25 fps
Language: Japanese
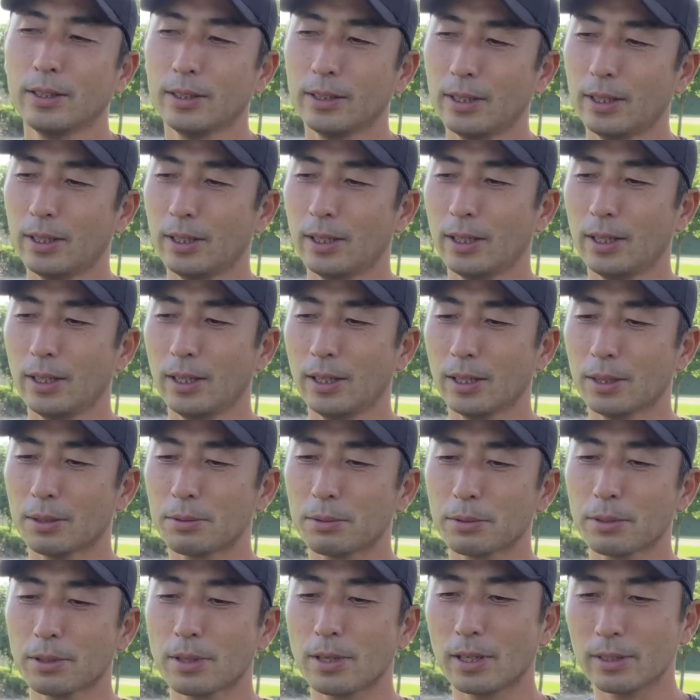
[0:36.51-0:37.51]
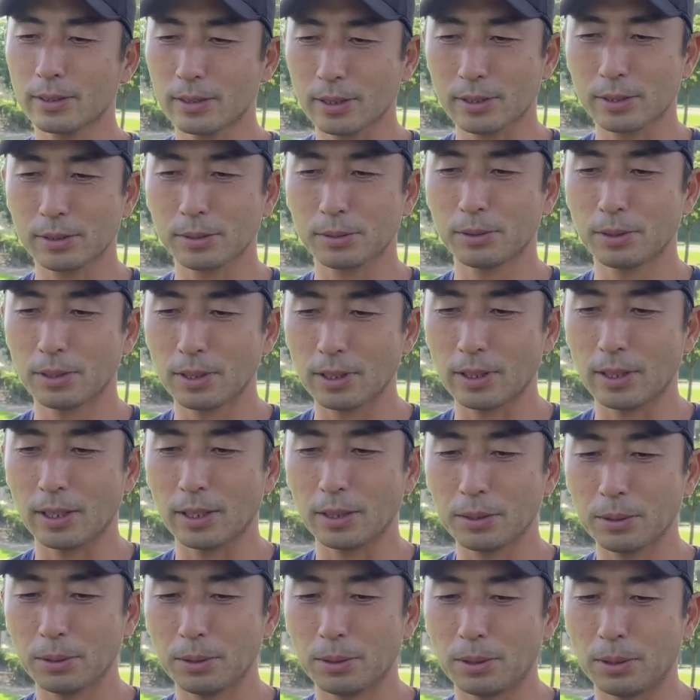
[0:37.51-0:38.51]
でこの関節動かな
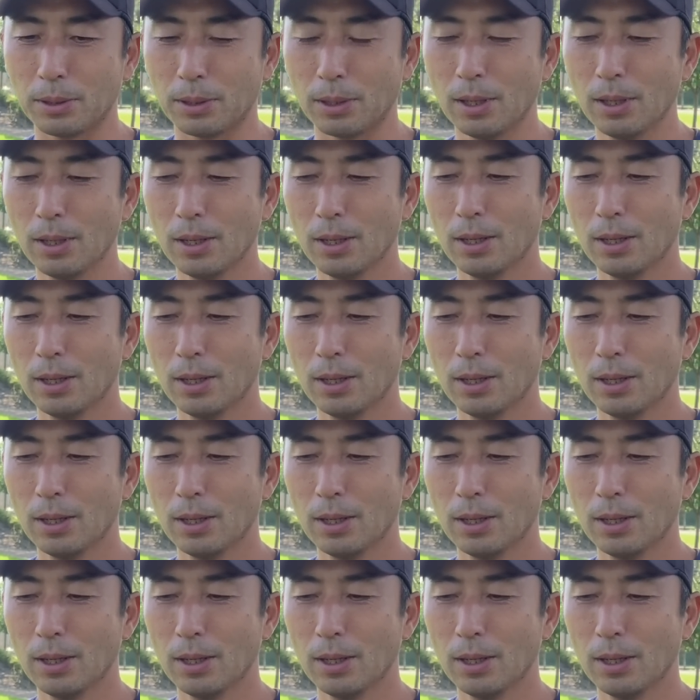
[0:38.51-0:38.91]
いと、